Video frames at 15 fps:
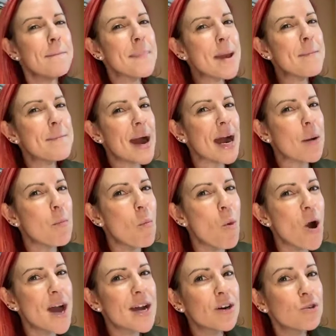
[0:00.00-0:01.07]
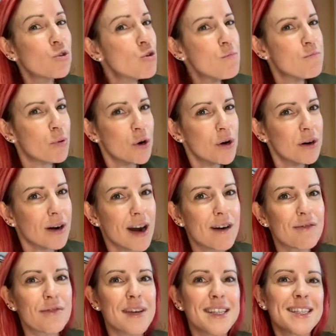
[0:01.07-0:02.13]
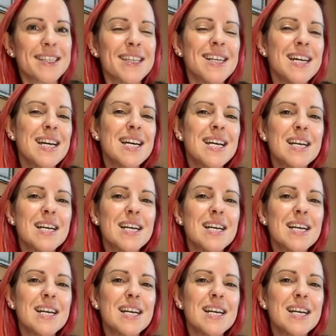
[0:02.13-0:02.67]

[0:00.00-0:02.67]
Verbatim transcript: m'impacte moi ou pas en fait.